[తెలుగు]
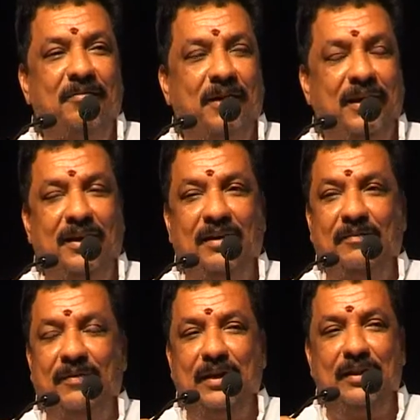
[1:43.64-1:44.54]
మరి
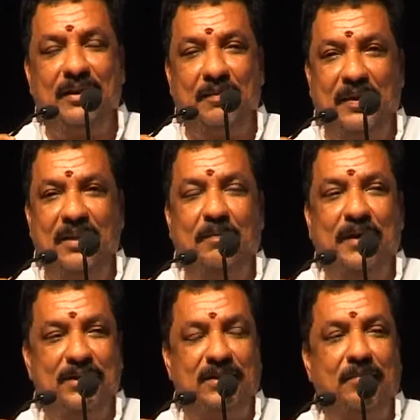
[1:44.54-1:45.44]
ఇంత పెద్ద
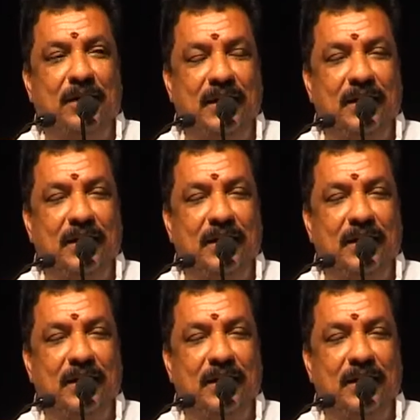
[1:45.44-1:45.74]
పరిశ్రమ